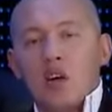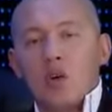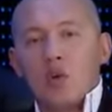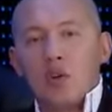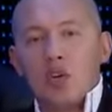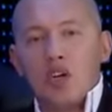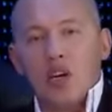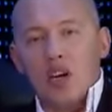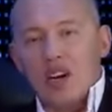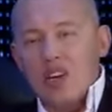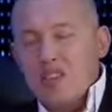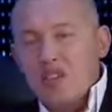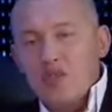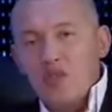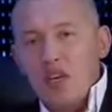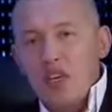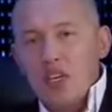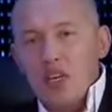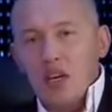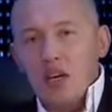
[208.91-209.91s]
У них
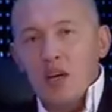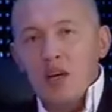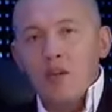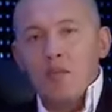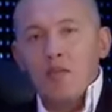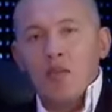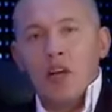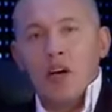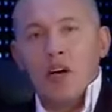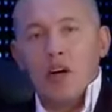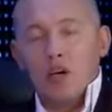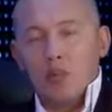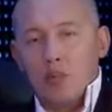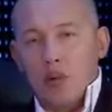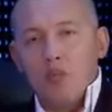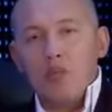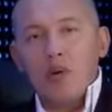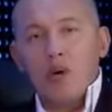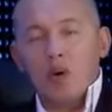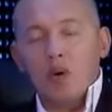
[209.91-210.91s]
развитие, э, к
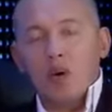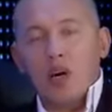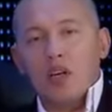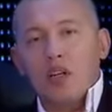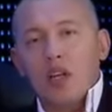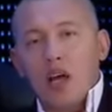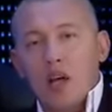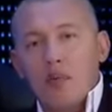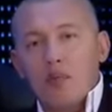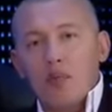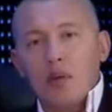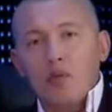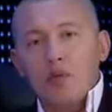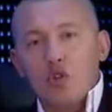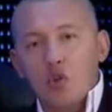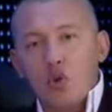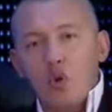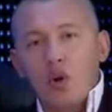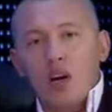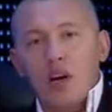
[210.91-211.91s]
примеру, когда им там
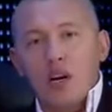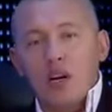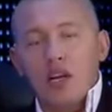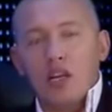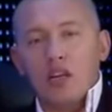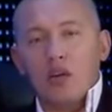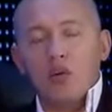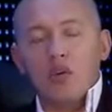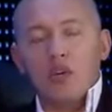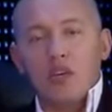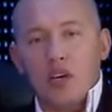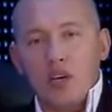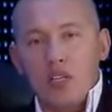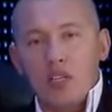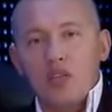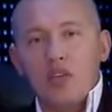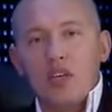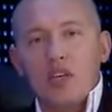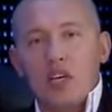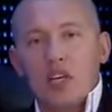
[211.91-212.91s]
40 лет, а у них
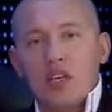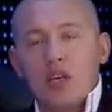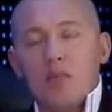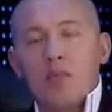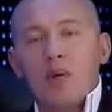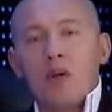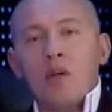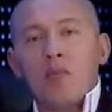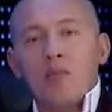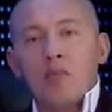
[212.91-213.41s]
развитие там